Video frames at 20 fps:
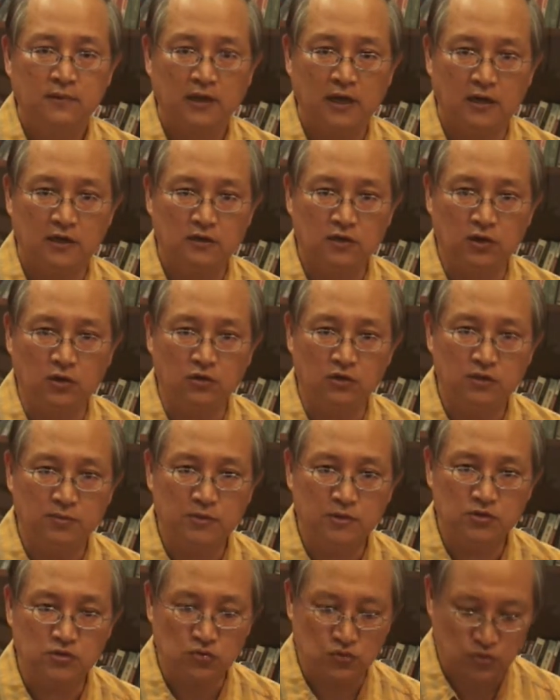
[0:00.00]
他口里
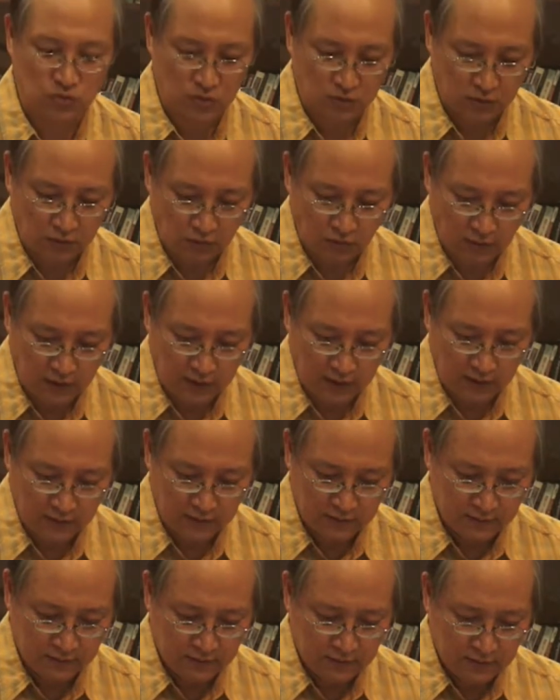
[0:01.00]
面所说的话
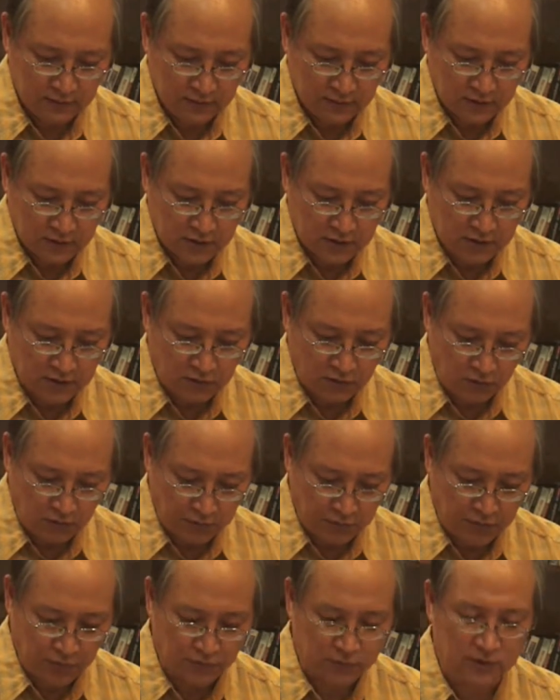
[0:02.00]
是
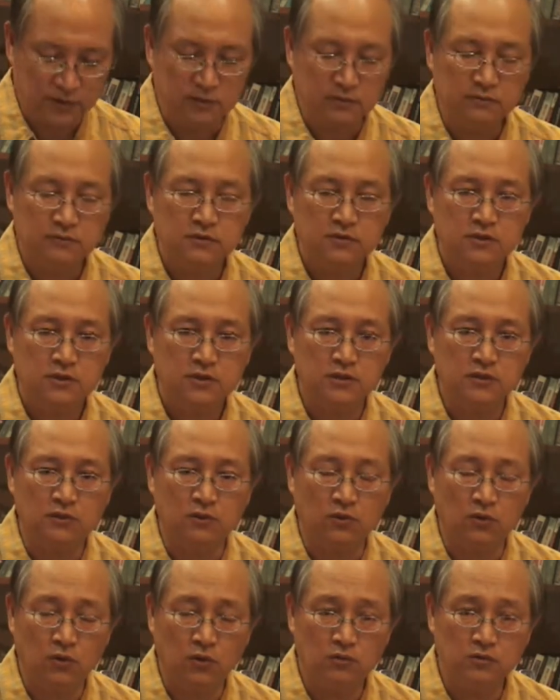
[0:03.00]
活泼的，是
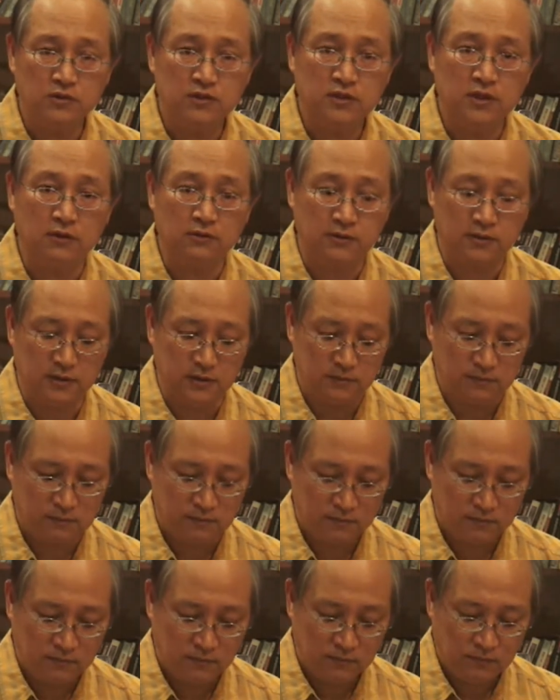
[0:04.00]
有功效的，
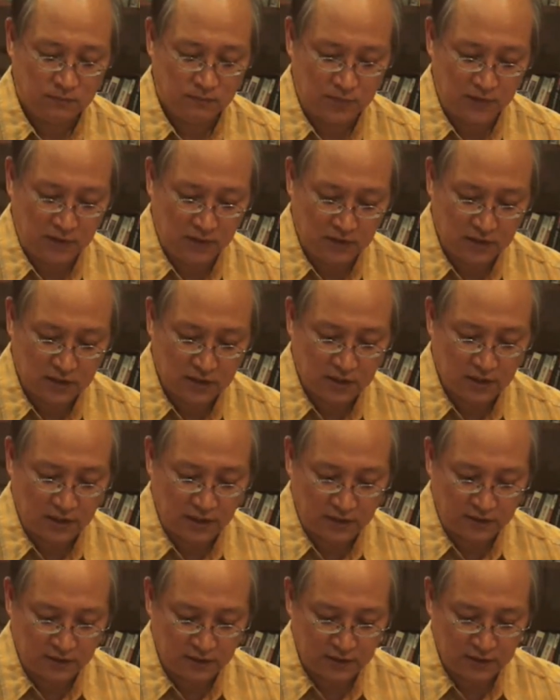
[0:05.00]
比一切
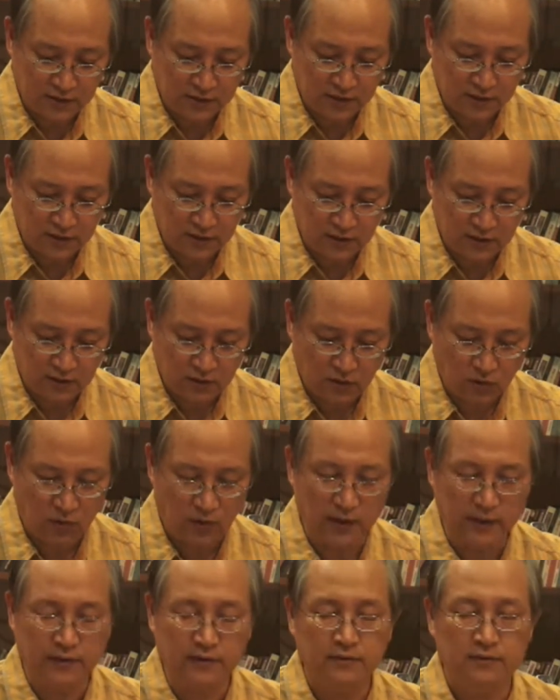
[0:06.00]
两刃的剑更
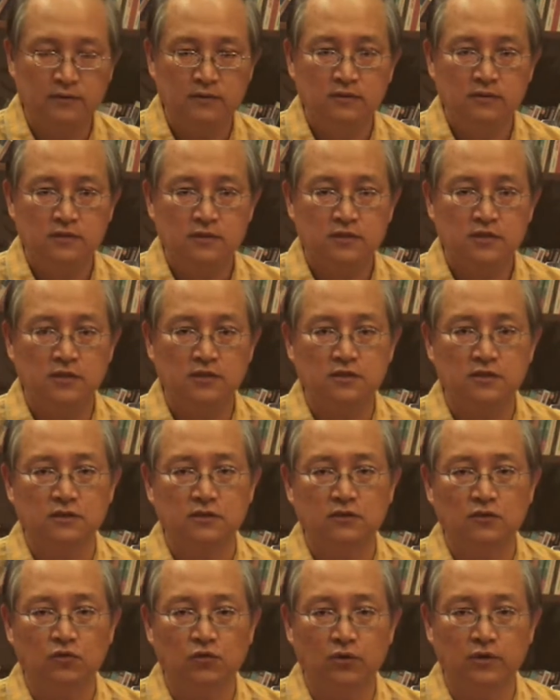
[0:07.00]
快，甚
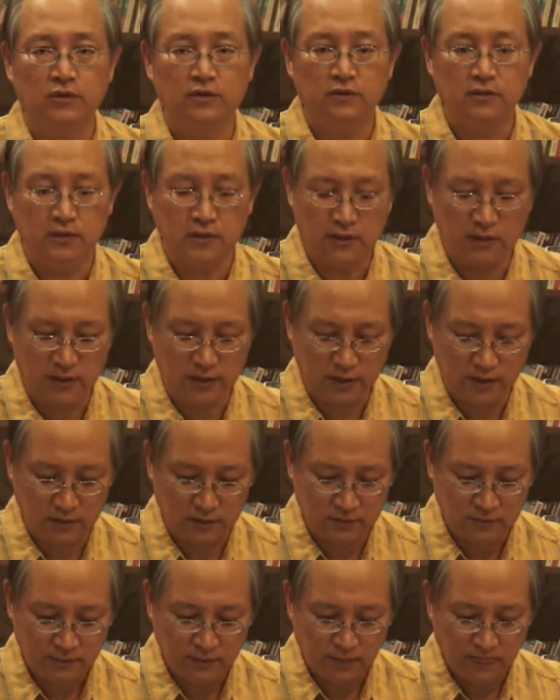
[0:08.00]
至魂与
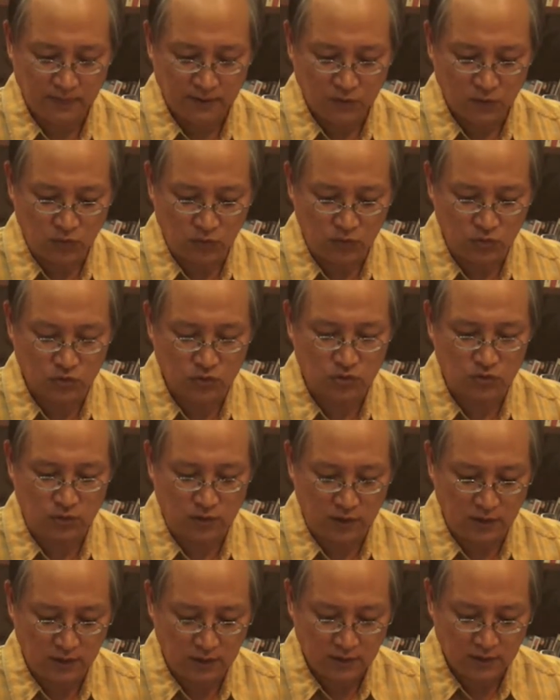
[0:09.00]
灵、骨
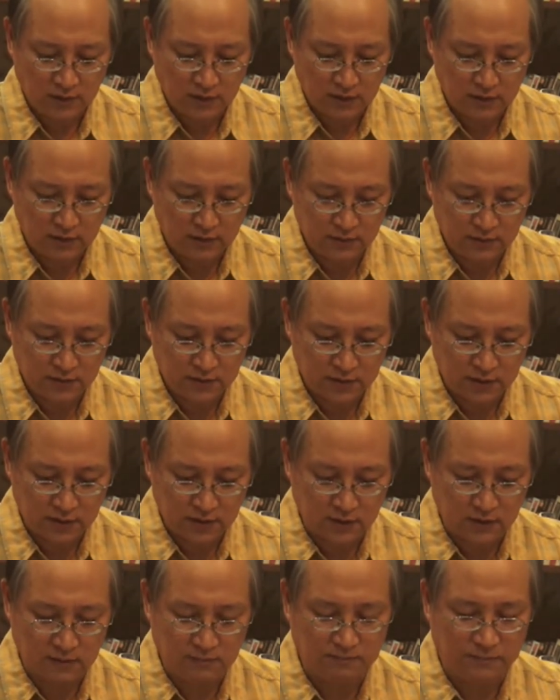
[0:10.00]
髓跟这
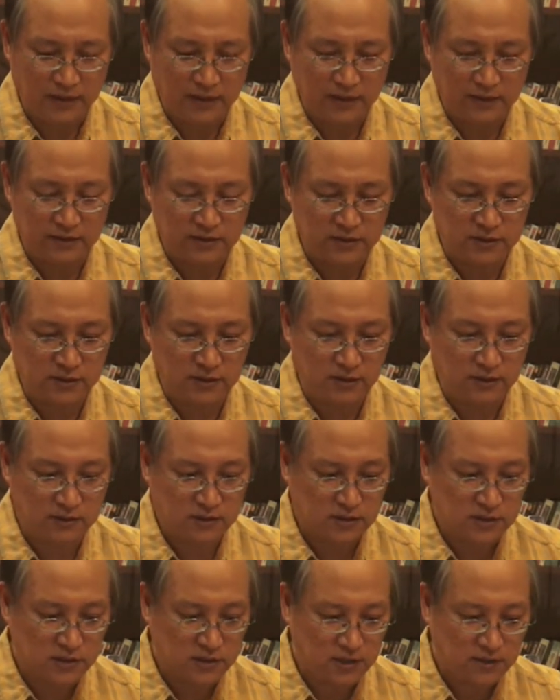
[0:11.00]
个百节
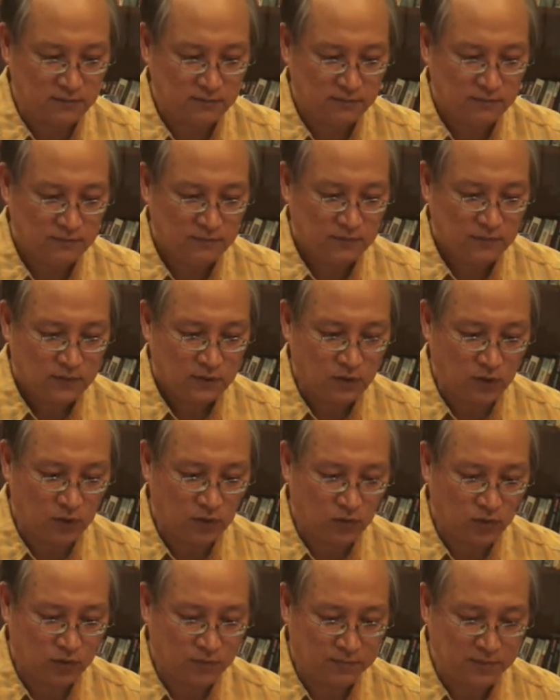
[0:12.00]
之间
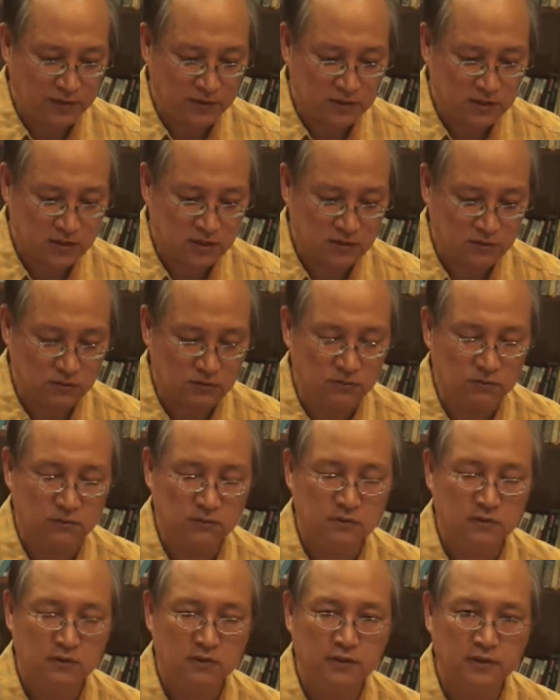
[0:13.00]
都会被刺入，
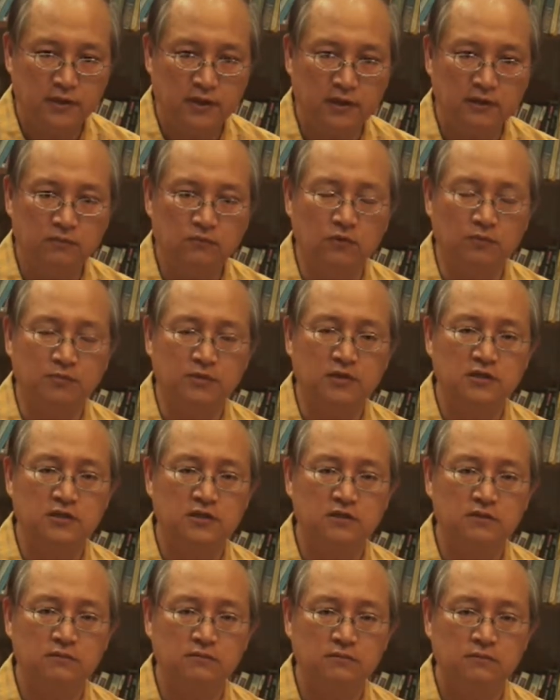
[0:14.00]
连我们的
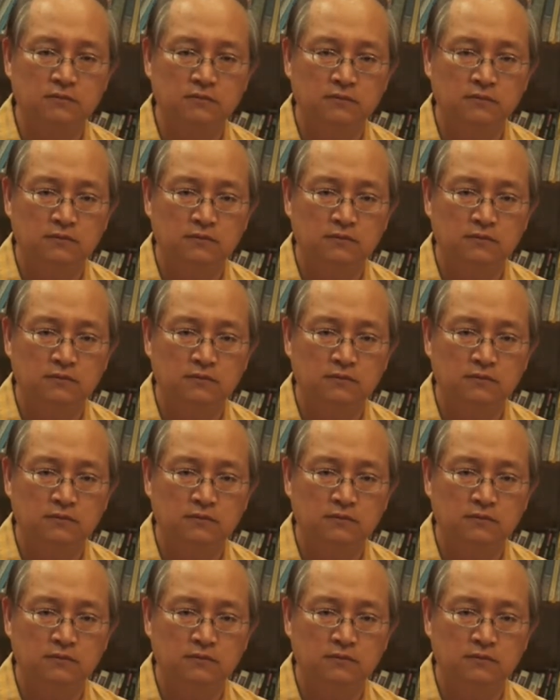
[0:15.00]
心。